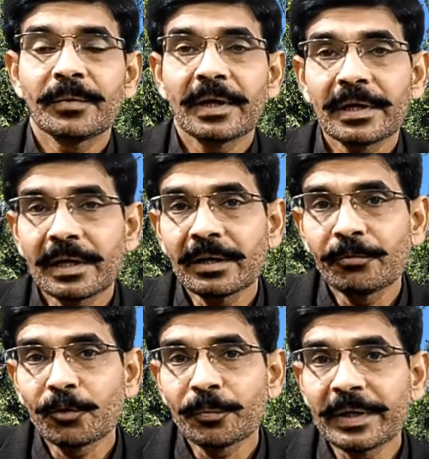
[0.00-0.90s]
अठारह
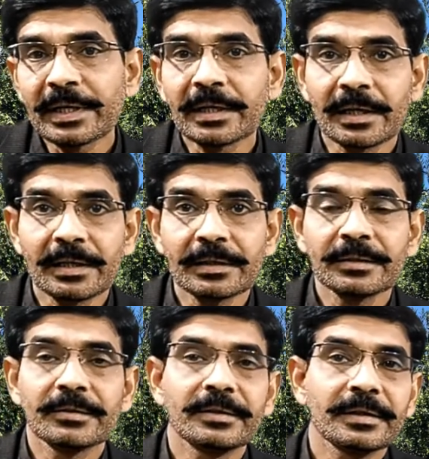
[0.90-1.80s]
फुट बाई अठारह
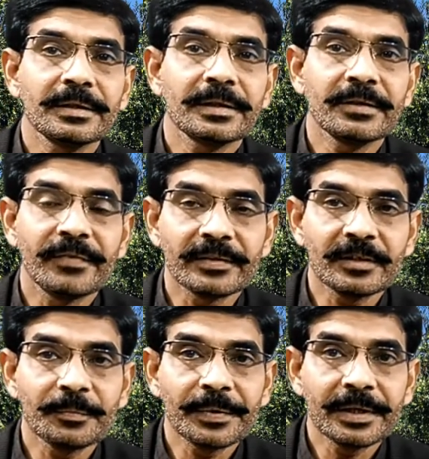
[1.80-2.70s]
के
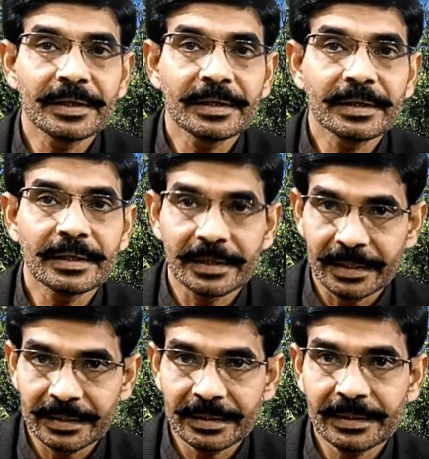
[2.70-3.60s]
फासले पे लगाया
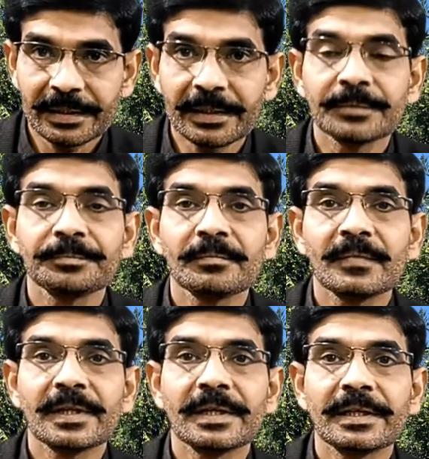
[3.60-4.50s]
जाता है
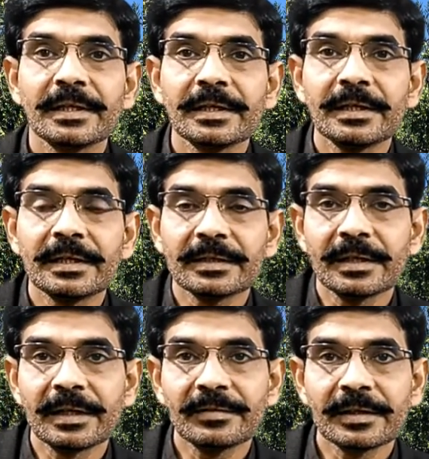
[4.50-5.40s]
यानी
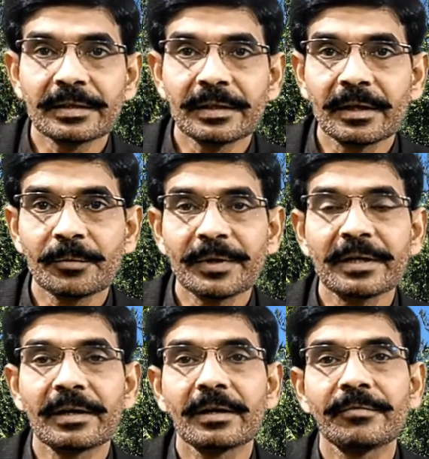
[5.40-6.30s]
कतार से कतार भी
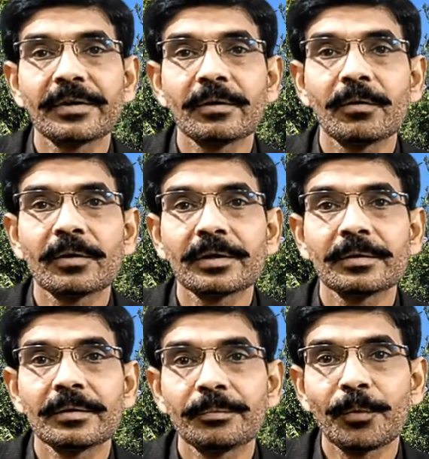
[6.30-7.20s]
18 फीट और
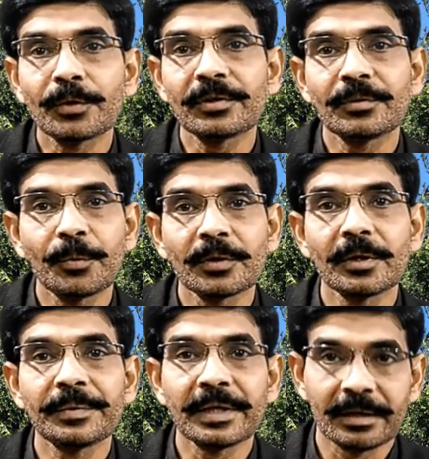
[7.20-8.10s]
पौधे से पौधा
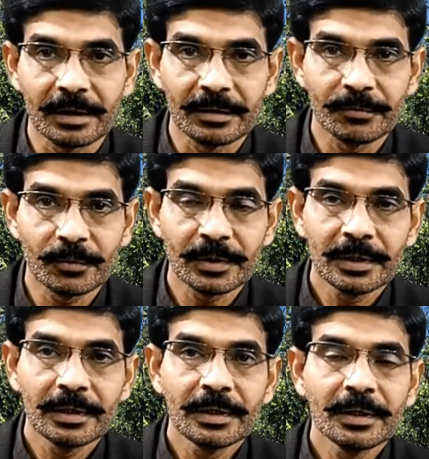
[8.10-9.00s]
भी 18 फुट
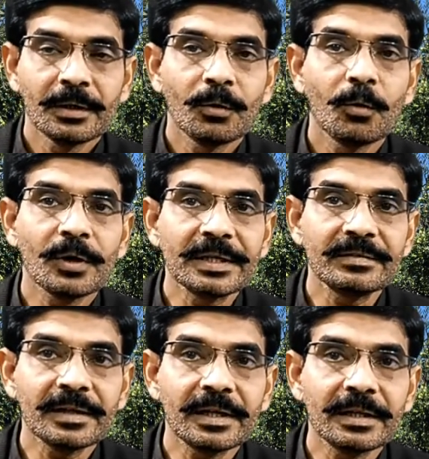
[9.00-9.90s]
और इस
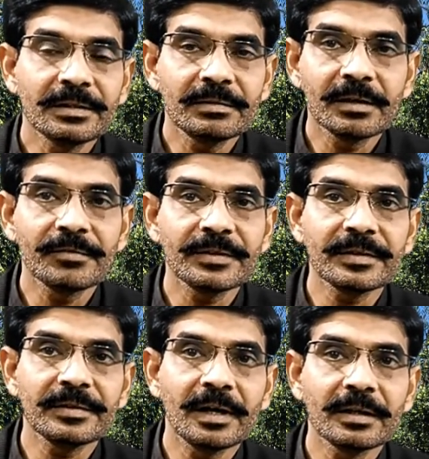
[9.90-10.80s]
तरह इस सीक्वेंस के
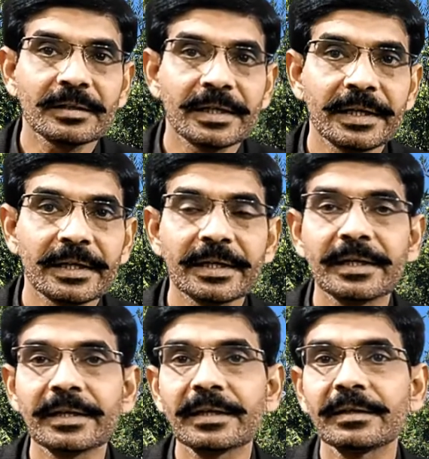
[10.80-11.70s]
साथ ही एक
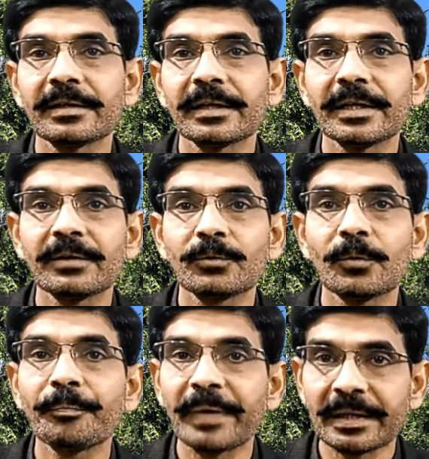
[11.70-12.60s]
एकड़ के अंदर
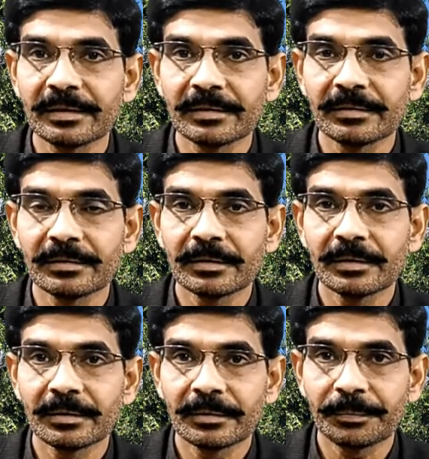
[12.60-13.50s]
135
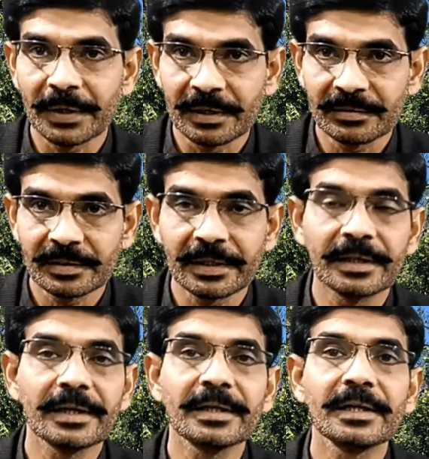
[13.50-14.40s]
प्लांट्स
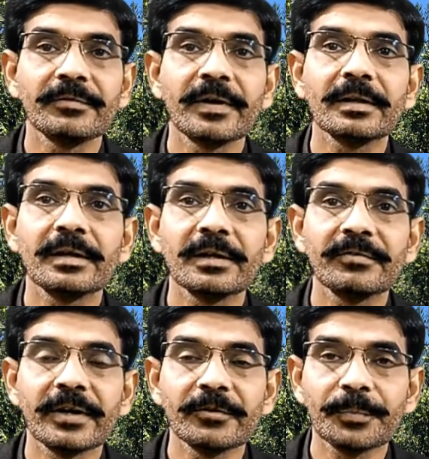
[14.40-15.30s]
लगेंगे यानी
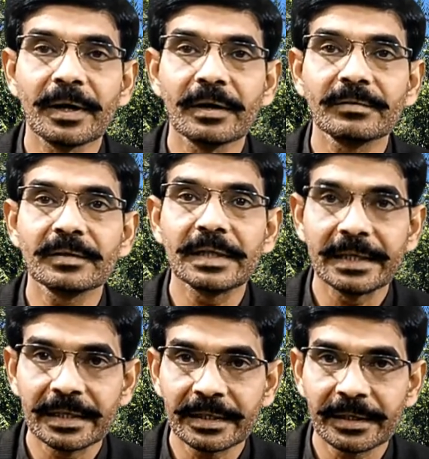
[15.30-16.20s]
135 प्लांट्स
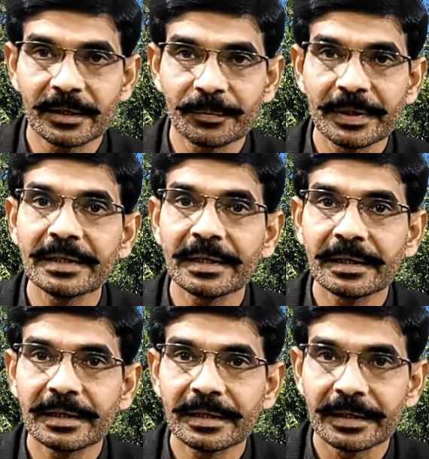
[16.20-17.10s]
एक एकड़ में ये
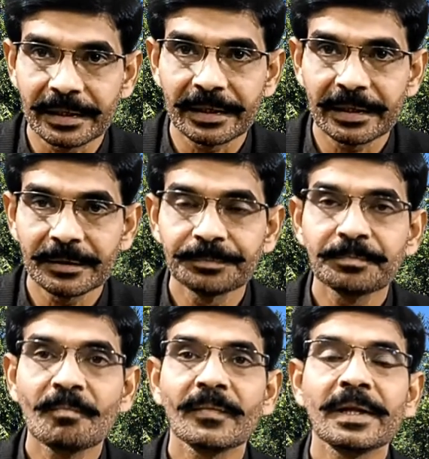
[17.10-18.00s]
लगेंगे
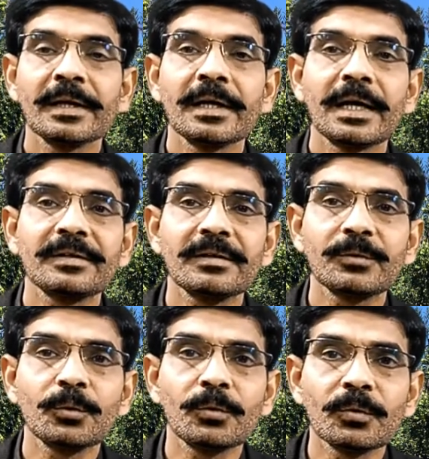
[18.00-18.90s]
अच्छा
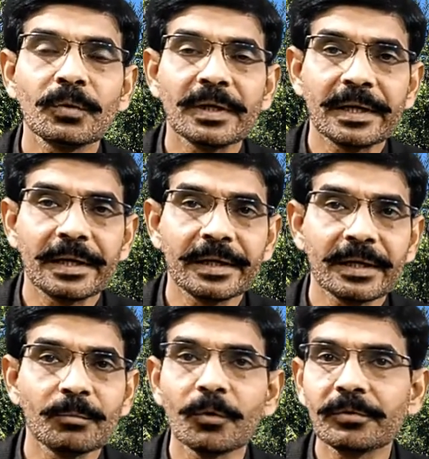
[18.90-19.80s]
इसको लगाने
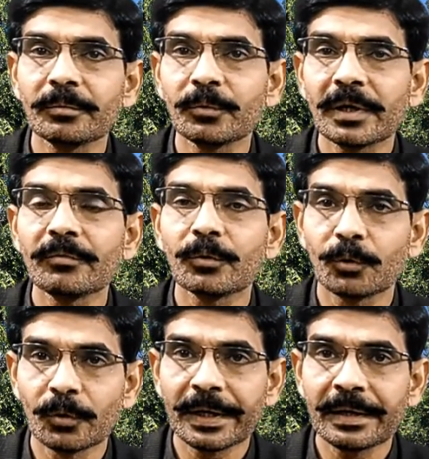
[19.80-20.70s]
के मौसम जो हैं वो
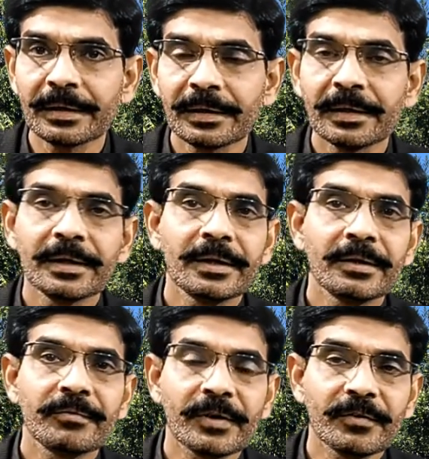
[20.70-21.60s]
दो हैं
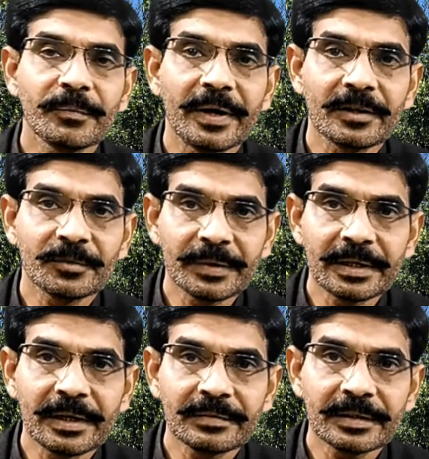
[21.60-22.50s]
फरवरी मार्च में
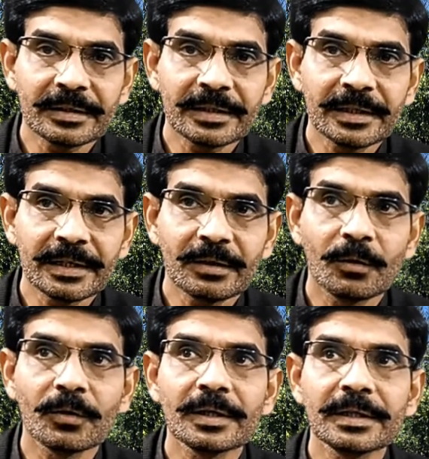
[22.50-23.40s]
लगा सकते हैं
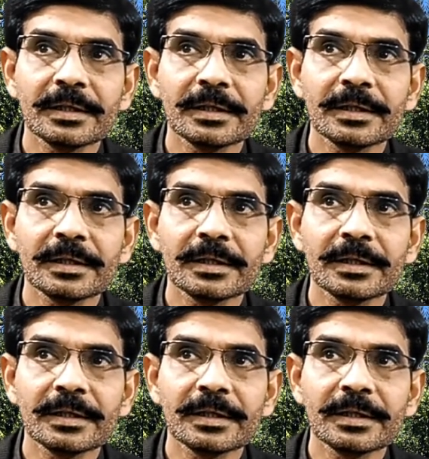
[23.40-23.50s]
और